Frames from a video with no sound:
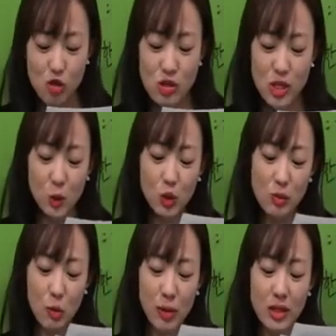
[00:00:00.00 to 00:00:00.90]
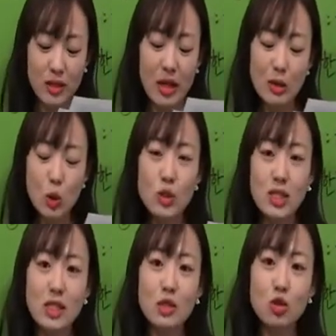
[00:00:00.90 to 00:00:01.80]
균전론을 보면은
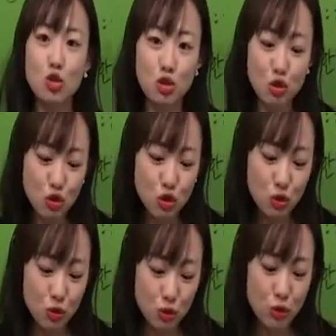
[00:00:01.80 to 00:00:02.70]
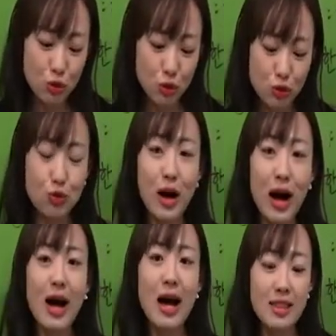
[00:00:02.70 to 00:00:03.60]
토지를 규구,
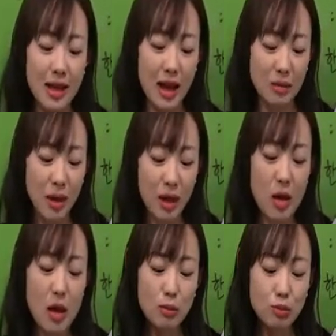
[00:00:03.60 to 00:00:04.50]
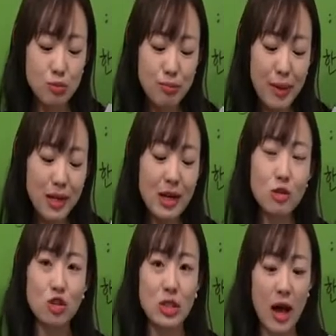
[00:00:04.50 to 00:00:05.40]
규유화한 다음에 분배를
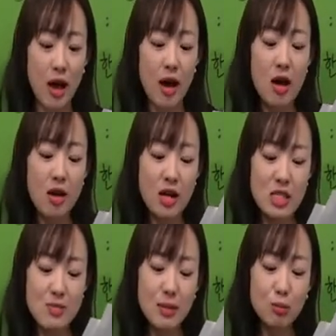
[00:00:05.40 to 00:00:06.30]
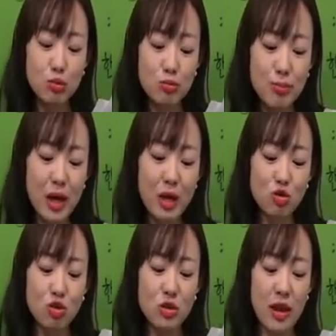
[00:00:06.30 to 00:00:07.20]
해주자. 하지만
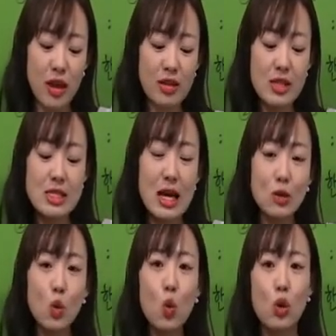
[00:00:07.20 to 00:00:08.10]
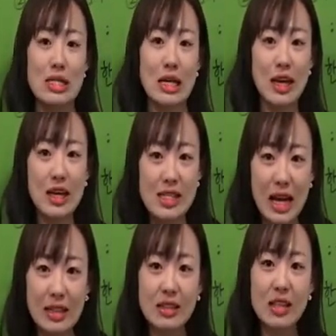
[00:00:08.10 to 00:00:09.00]
분배해주는 데에는 산업공상에
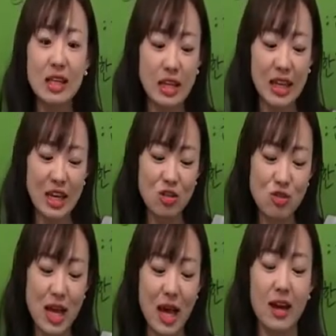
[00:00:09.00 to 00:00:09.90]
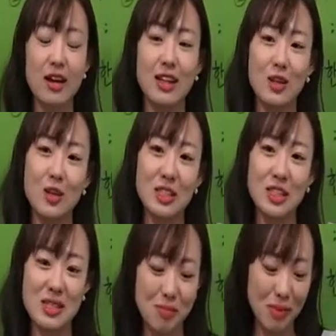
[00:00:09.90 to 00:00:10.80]
차등이 있게 해주자라는
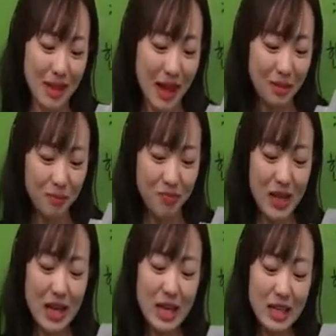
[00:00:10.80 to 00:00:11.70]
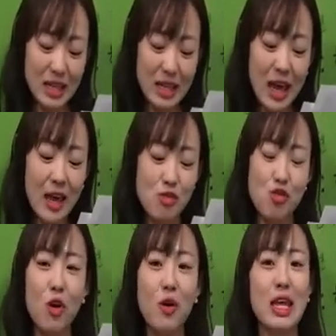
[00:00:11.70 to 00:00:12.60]
것이었습니다. 이게
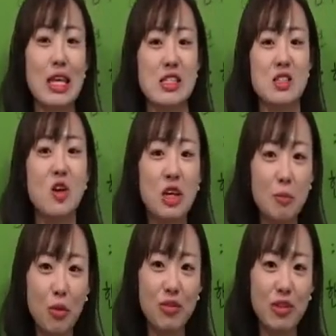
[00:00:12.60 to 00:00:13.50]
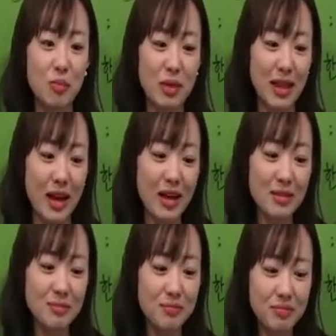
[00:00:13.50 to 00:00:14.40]
유형원에 있어서 키포인트입니다.